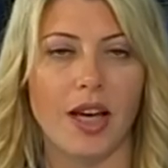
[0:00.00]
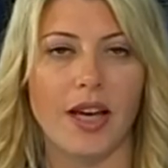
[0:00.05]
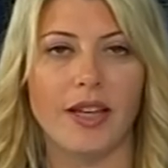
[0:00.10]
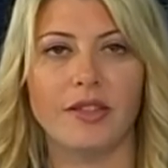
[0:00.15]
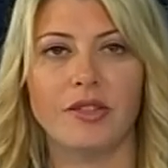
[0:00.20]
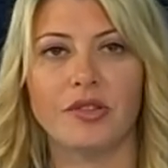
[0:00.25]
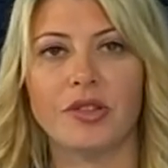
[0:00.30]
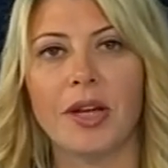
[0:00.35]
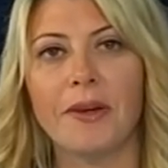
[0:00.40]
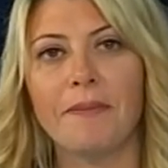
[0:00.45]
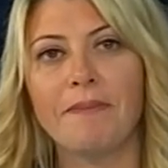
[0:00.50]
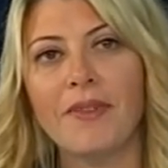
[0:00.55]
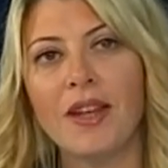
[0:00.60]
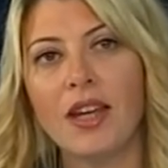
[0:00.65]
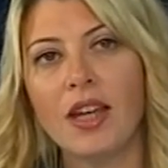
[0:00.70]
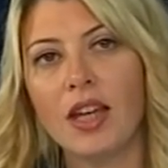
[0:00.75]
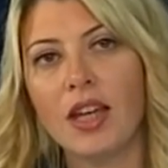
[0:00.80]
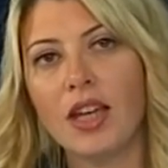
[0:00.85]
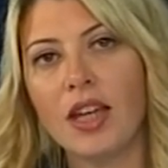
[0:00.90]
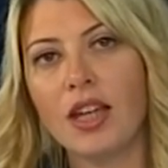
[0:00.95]
Ayrıca
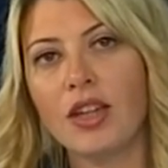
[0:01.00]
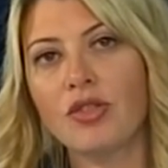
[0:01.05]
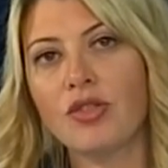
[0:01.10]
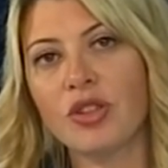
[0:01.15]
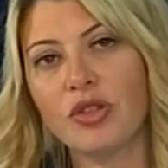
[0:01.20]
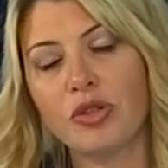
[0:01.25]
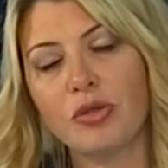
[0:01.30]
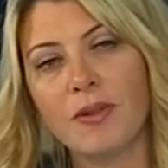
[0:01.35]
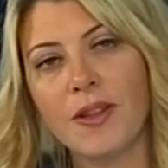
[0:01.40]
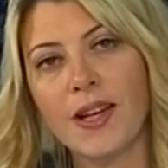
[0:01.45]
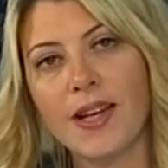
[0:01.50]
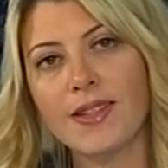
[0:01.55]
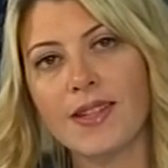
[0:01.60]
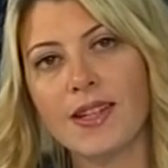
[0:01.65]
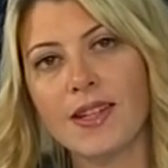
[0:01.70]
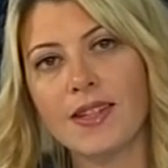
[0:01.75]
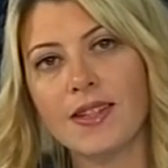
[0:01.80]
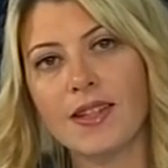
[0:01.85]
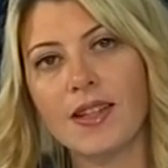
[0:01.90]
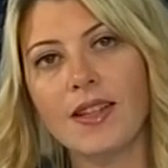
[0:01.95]
e, çalışmalar
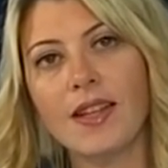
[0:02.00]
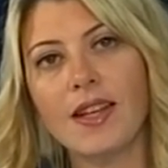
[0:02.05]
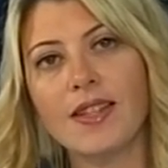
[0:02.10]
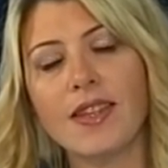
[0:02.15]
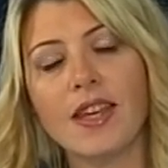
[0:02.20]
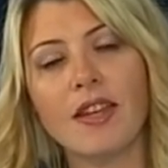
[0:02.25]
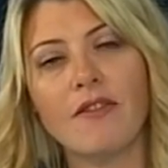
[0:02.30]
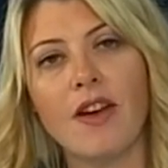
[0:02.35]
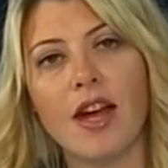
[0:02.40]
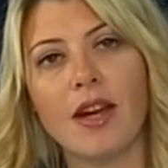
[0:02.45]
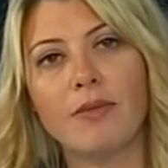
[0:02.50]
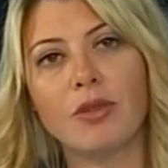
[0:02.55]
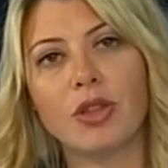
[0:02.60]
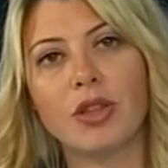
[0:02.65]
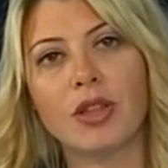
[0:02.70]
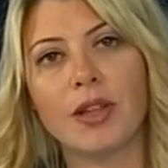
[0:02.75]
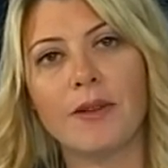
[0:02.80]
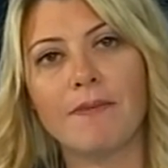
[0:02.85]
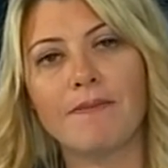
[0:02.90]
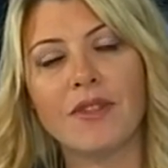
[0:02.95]
sırasında destek
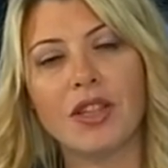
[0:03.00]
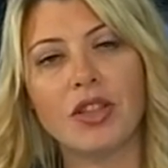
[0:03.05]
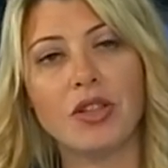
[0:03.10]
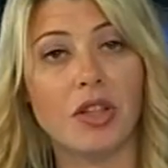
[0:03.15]
vermişti.